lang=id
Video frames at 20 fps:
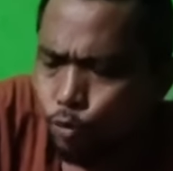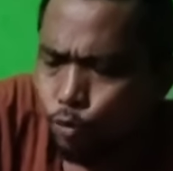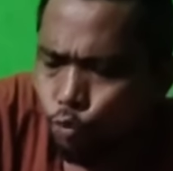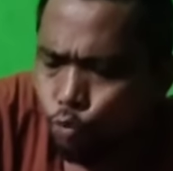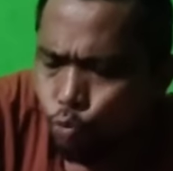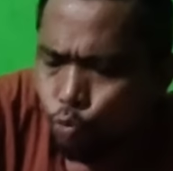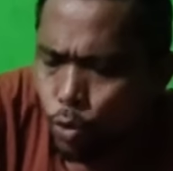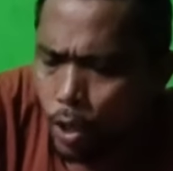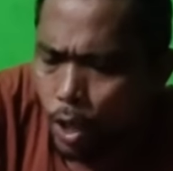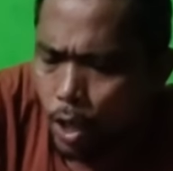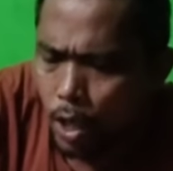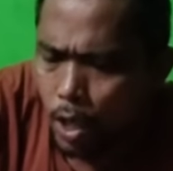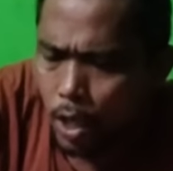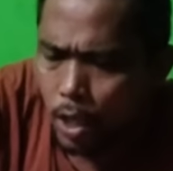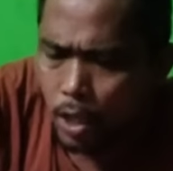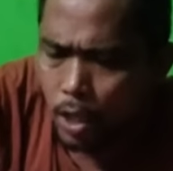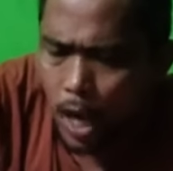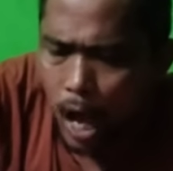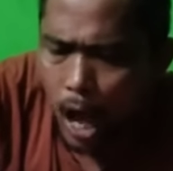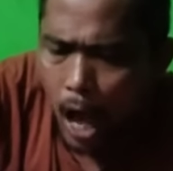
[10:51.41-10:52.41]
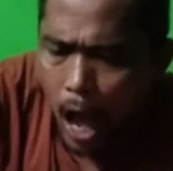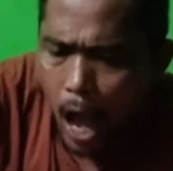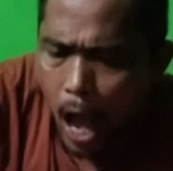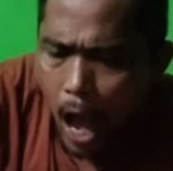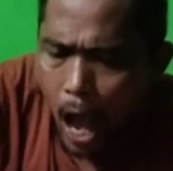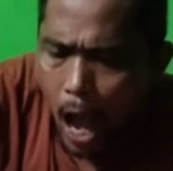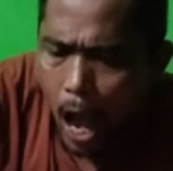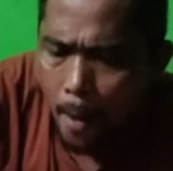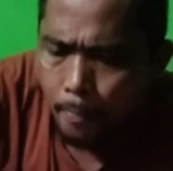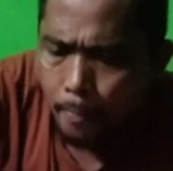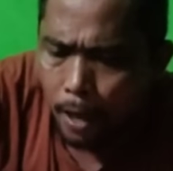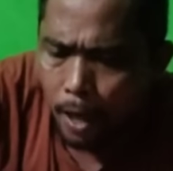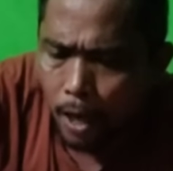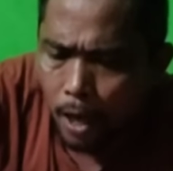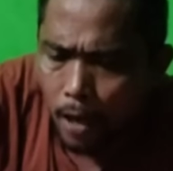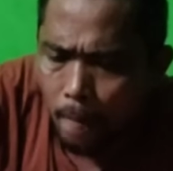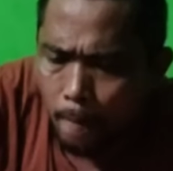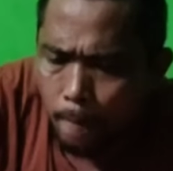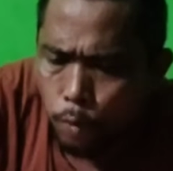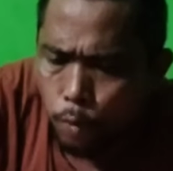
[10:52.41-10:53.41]
Dua kali lapan
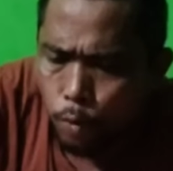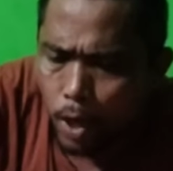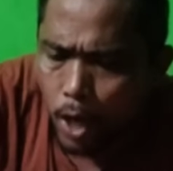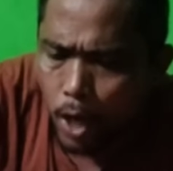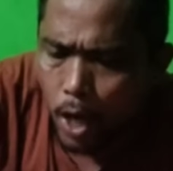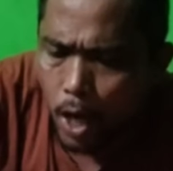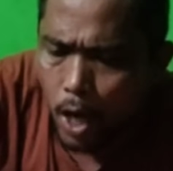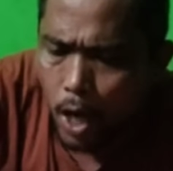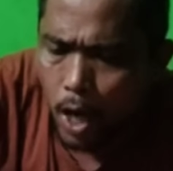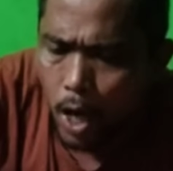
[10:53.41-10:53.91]
lah pula.